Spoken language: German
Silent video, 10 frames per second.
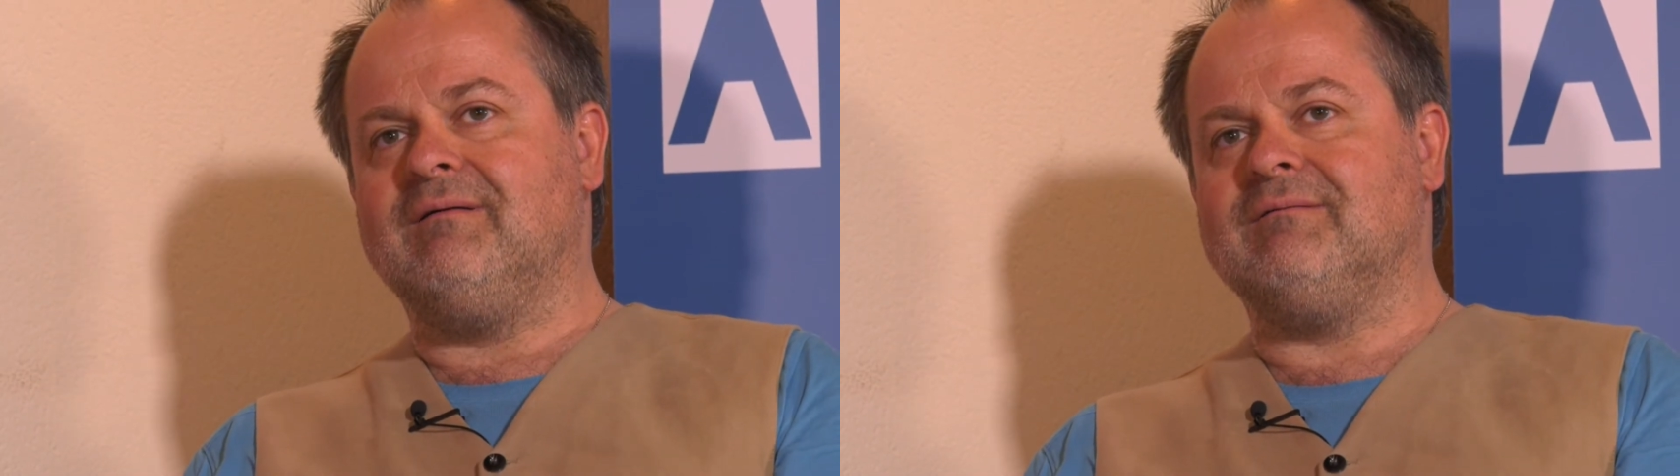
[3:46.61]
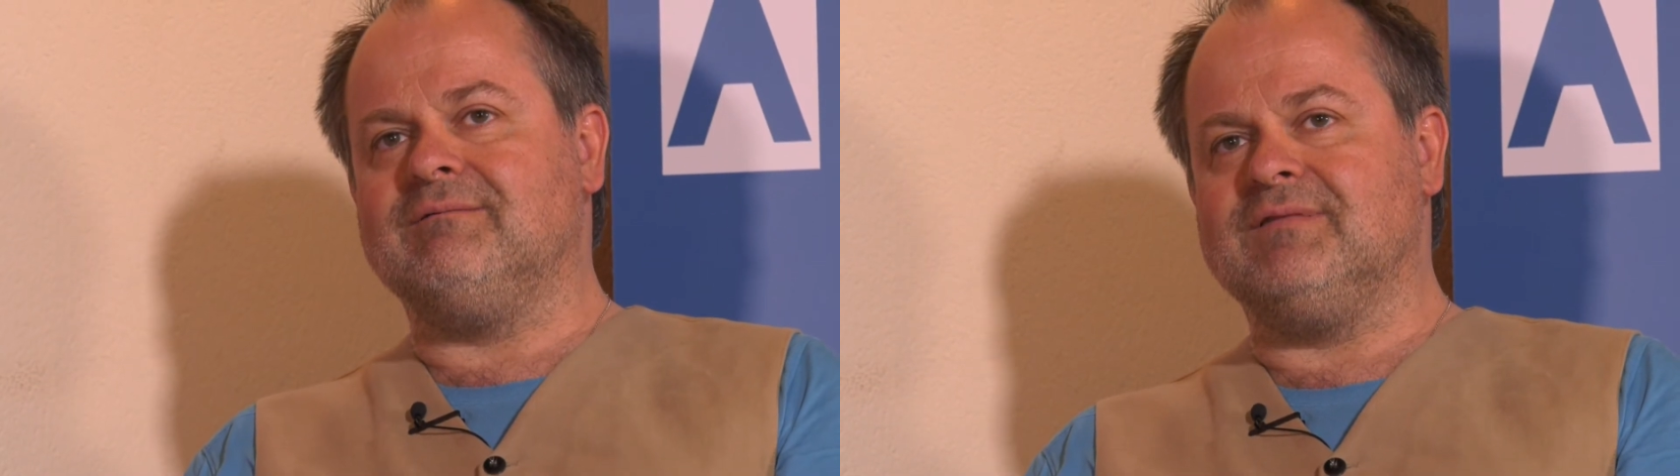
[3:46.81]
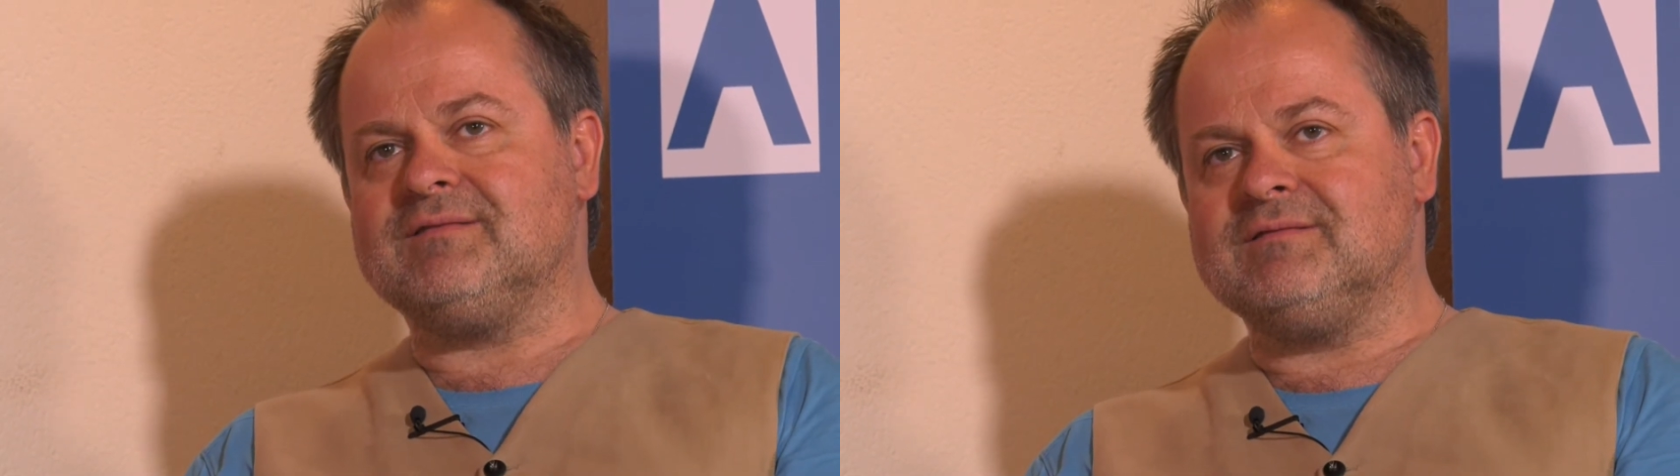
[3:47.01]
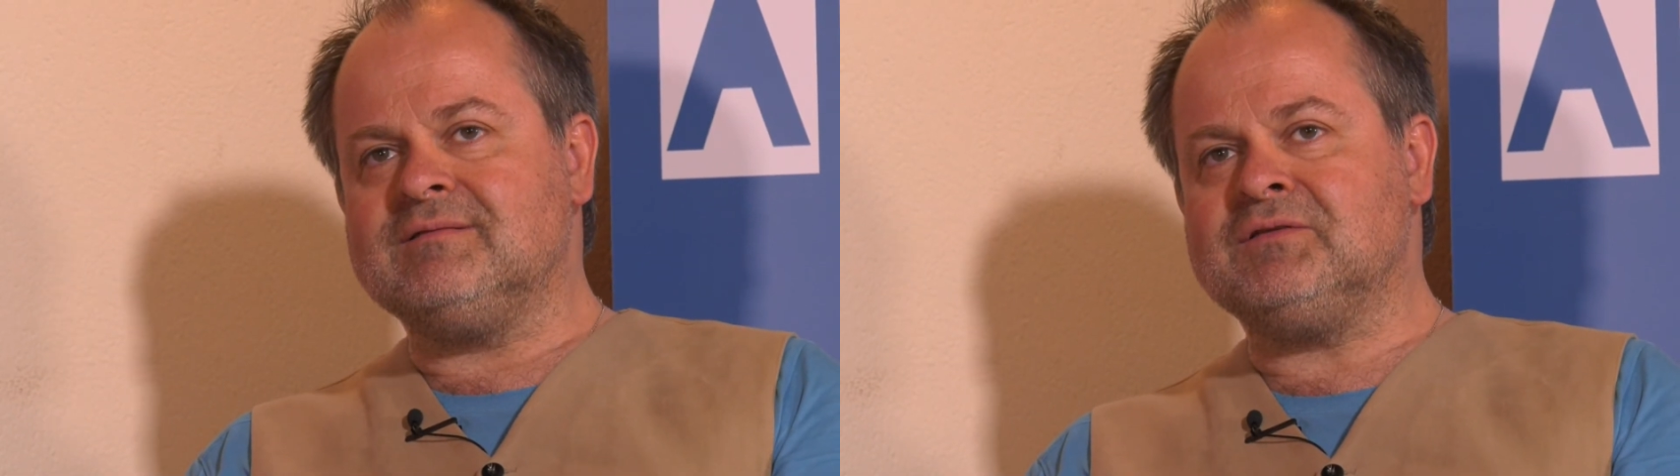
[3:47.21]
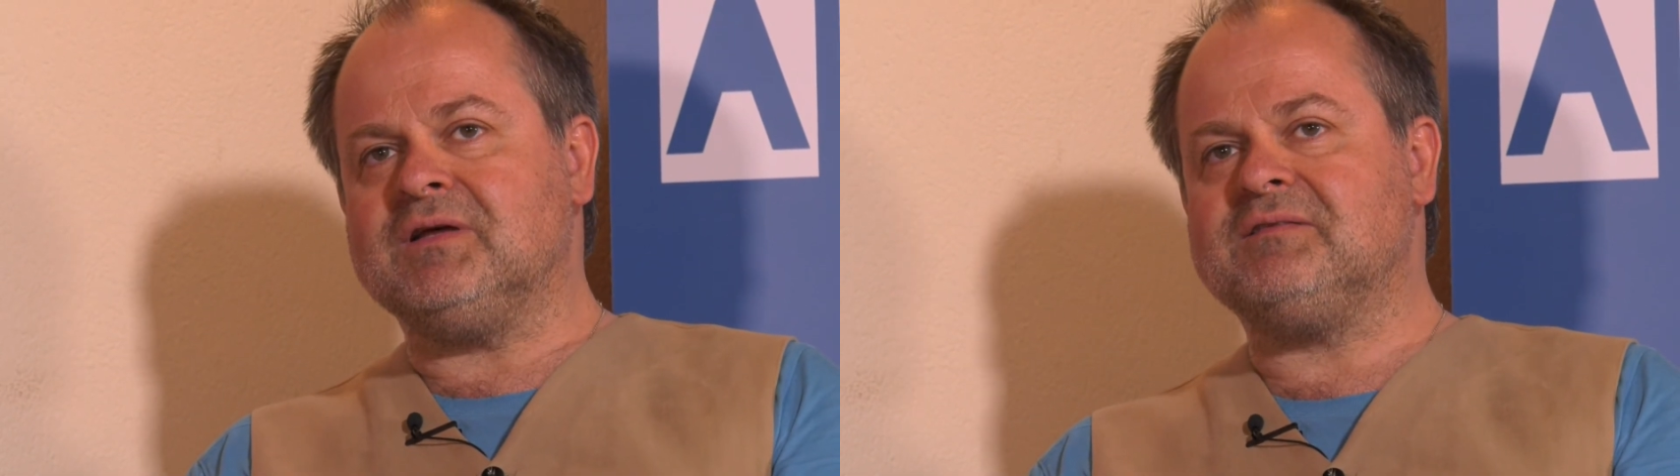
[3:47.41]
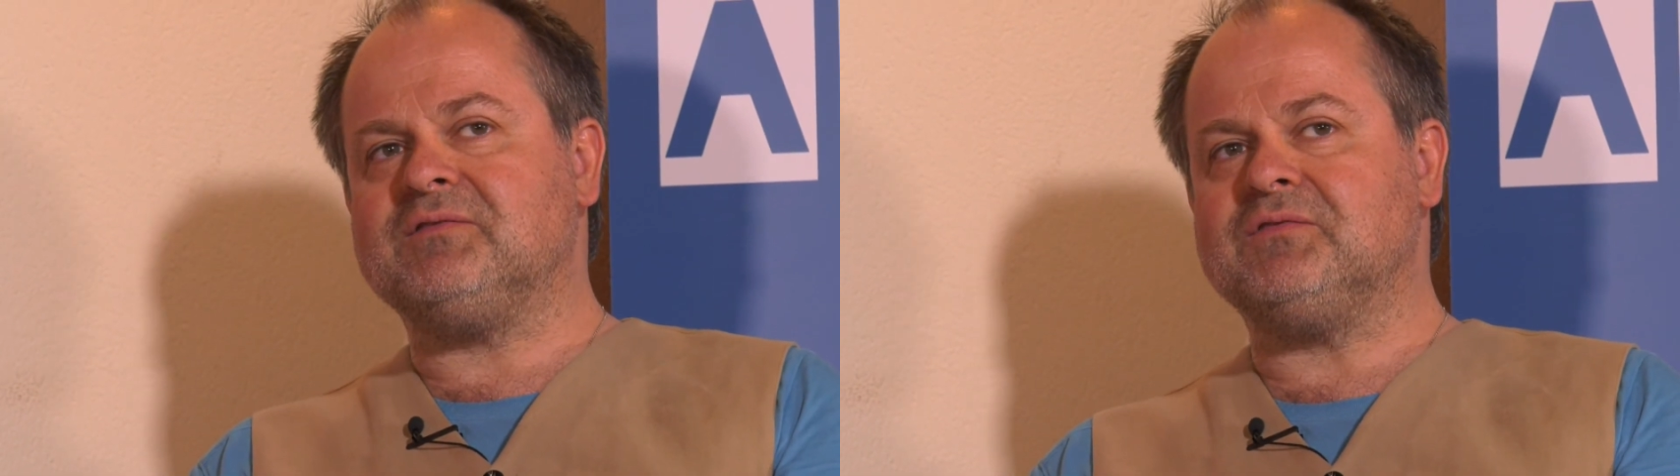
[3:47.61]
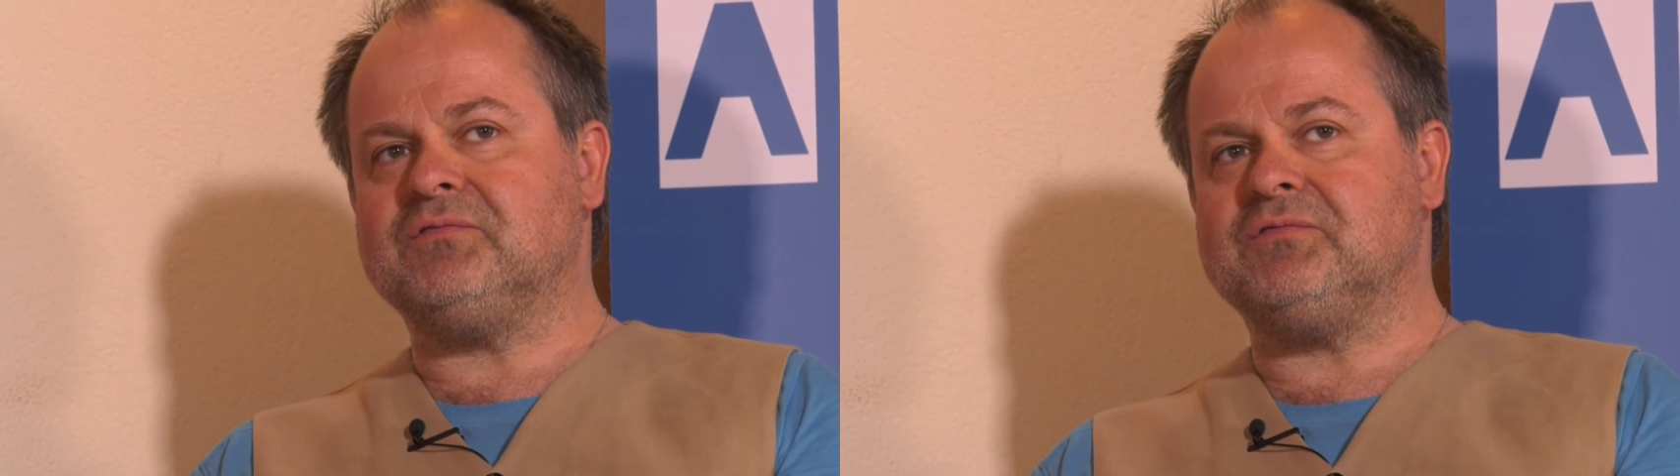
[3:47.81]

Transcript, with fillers: wissen, dass